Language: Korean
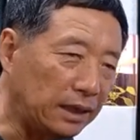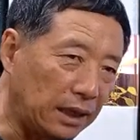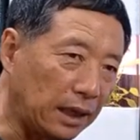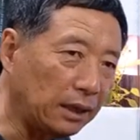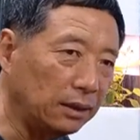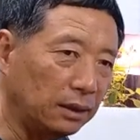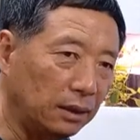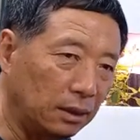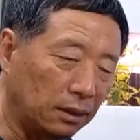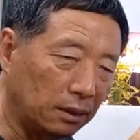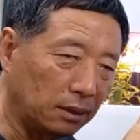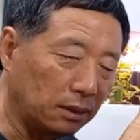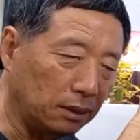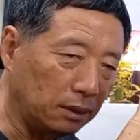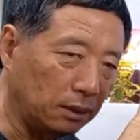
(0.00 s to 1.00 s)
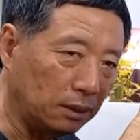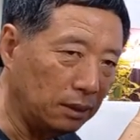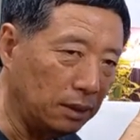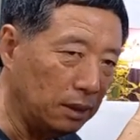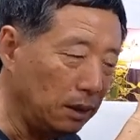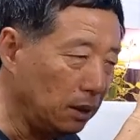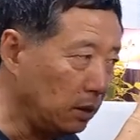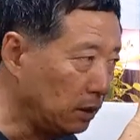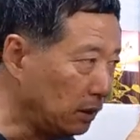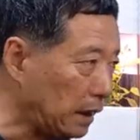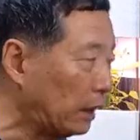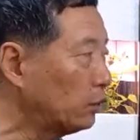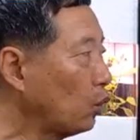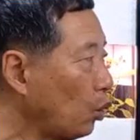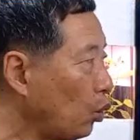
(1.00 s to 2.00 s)
책은 그
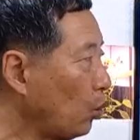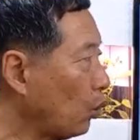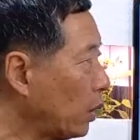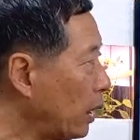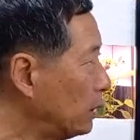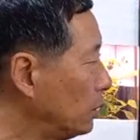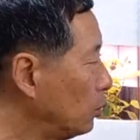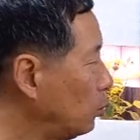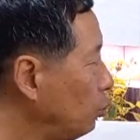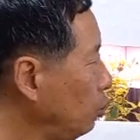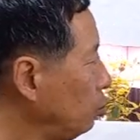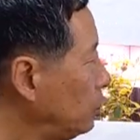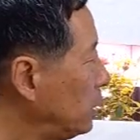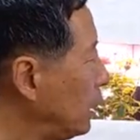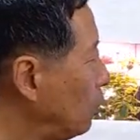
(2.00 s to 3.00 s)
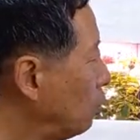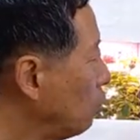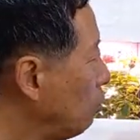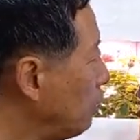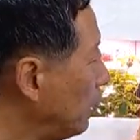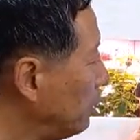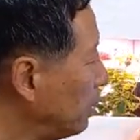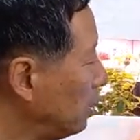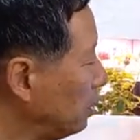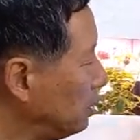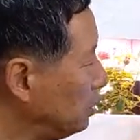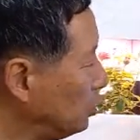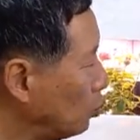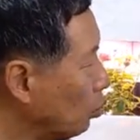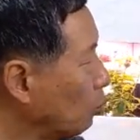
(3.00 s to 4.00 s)
자손록해서 두 책으로
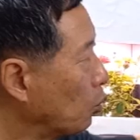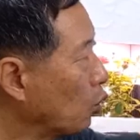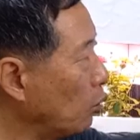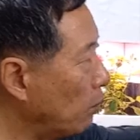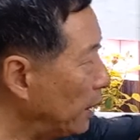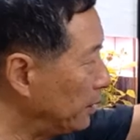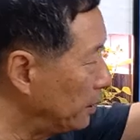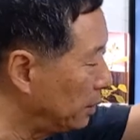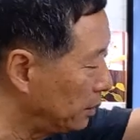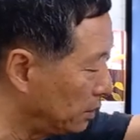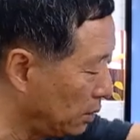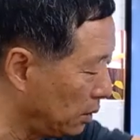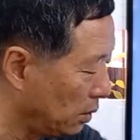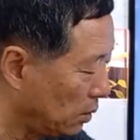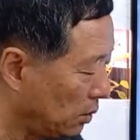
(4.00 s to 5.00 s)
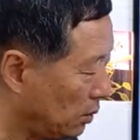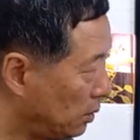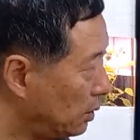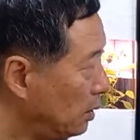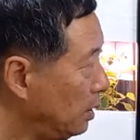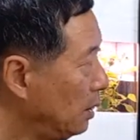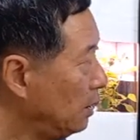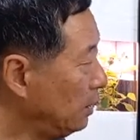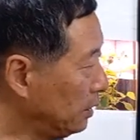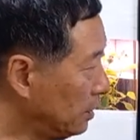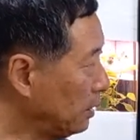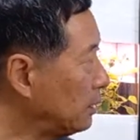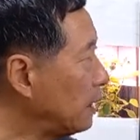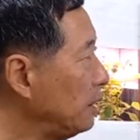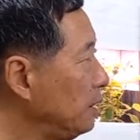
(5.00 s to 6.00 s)
만들어진 족보를 만들었어요.
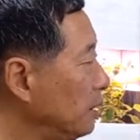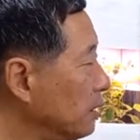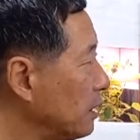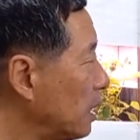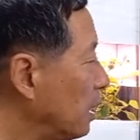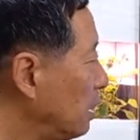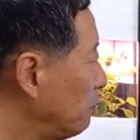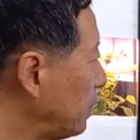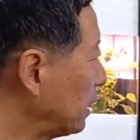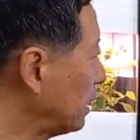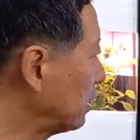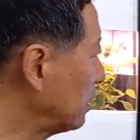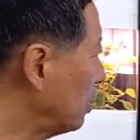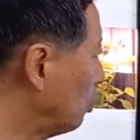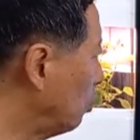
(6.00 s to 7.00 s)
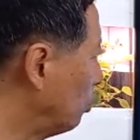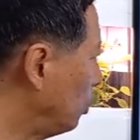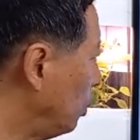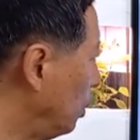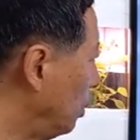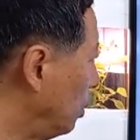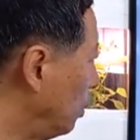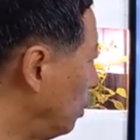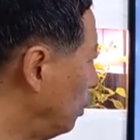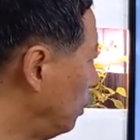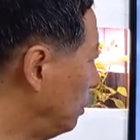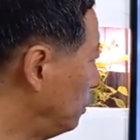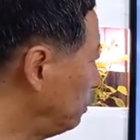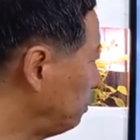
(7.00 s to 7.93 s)
이것에 영향을 받았다고 보여요.